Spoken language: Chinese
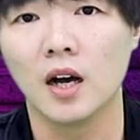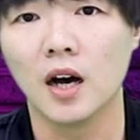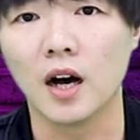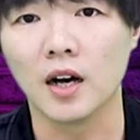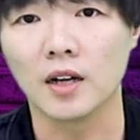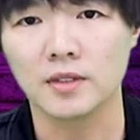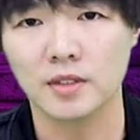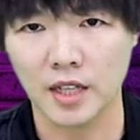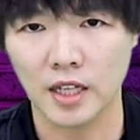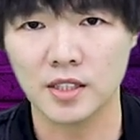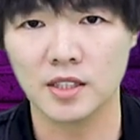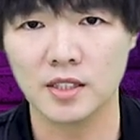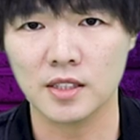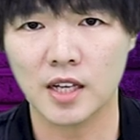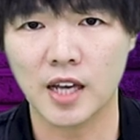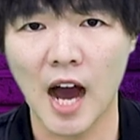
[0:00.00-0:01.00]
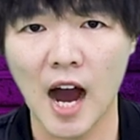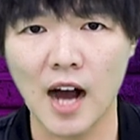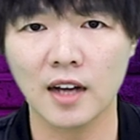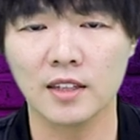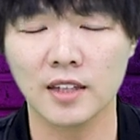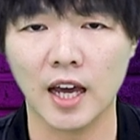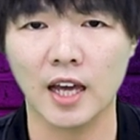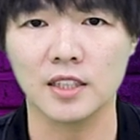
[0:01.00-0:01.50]
呃，来自
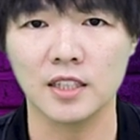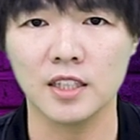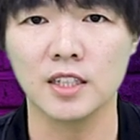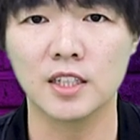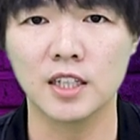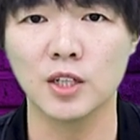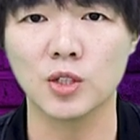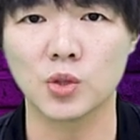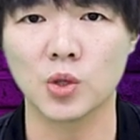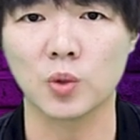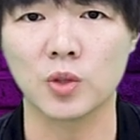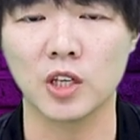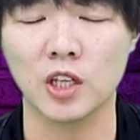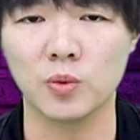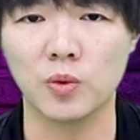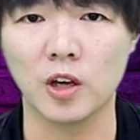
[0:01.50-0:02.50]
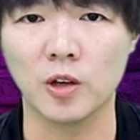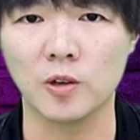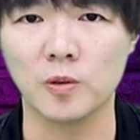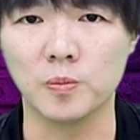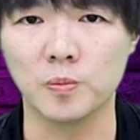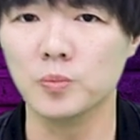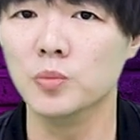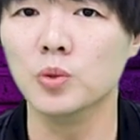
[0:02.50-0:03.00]
康乃迪克州的一
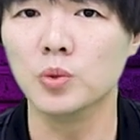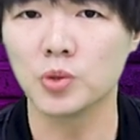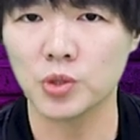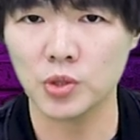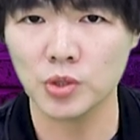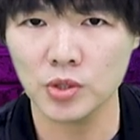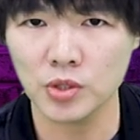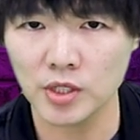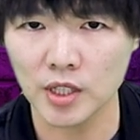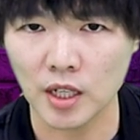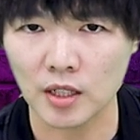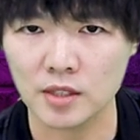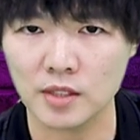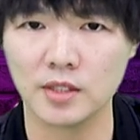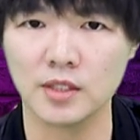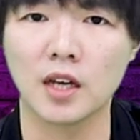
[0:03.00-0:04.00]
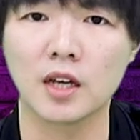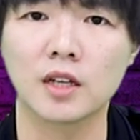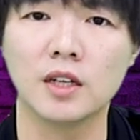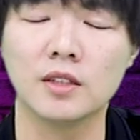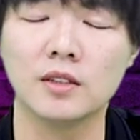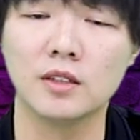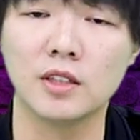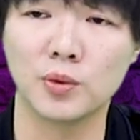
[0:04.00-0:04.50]
位牧师上了
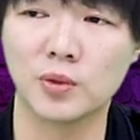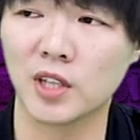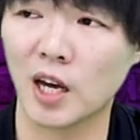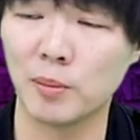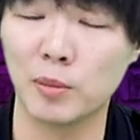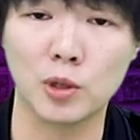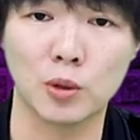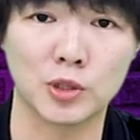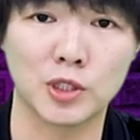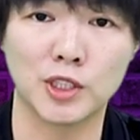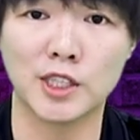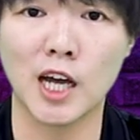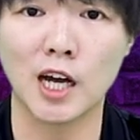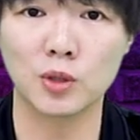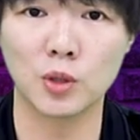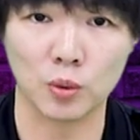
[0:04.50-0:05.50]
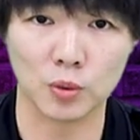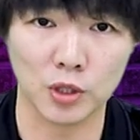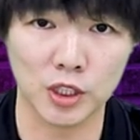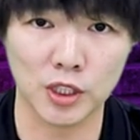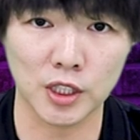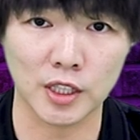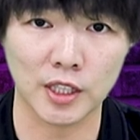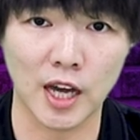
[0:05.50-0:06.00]
CNN，因为他们有相同的
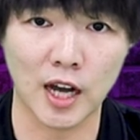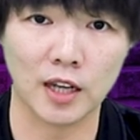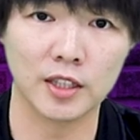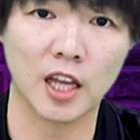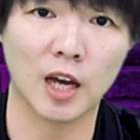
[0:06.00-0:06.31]
信仰，